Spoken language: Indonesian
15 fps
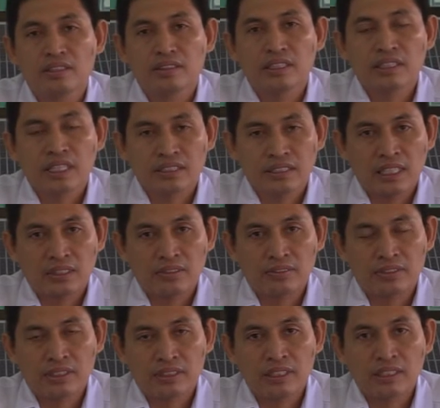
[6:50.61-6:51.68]
tingkat
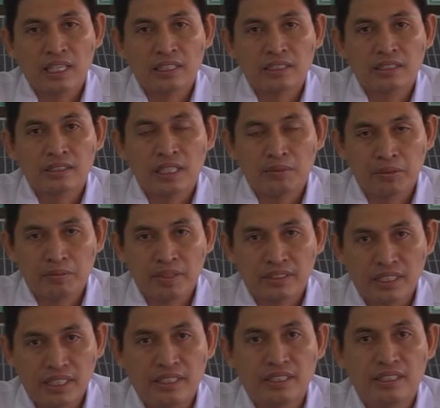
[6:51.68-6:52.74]
satu di tingkat
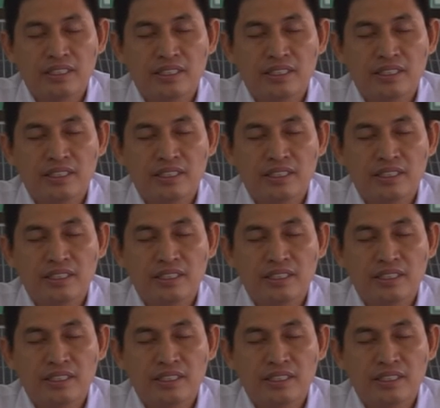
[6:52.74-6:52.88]
kabupaten.